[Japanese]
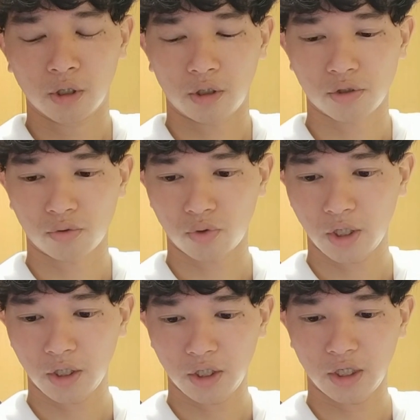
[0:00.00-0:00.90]
で、そ
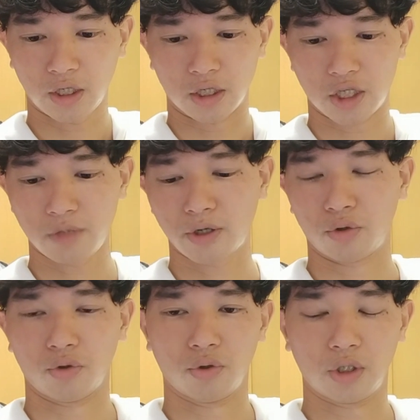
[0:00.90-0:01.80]
れに、
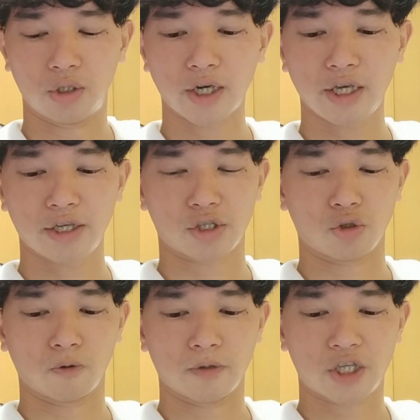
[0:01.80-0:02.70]
シマノのデュラエースの
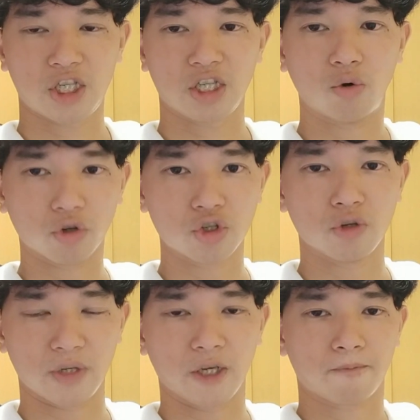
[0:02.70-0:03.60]
C50
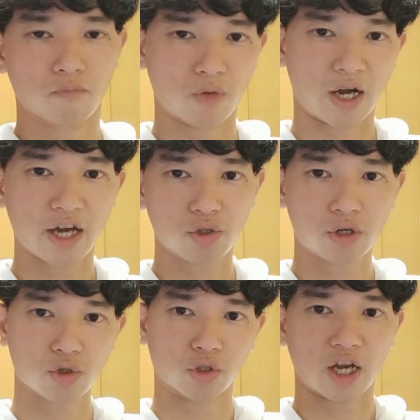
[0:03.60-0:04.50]
m m まあ、ハイト
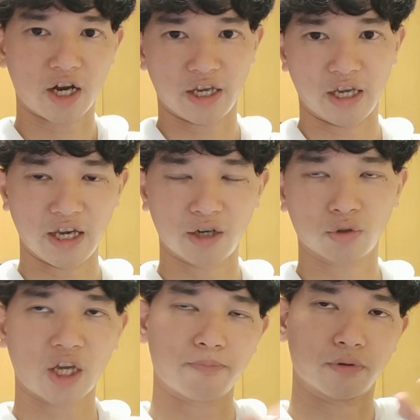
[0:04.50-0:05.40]
がちょっと高い
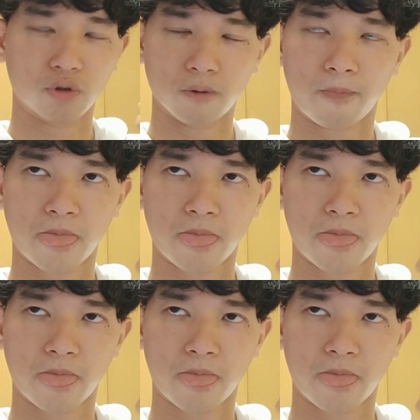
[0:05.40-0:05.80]
エアロタイプの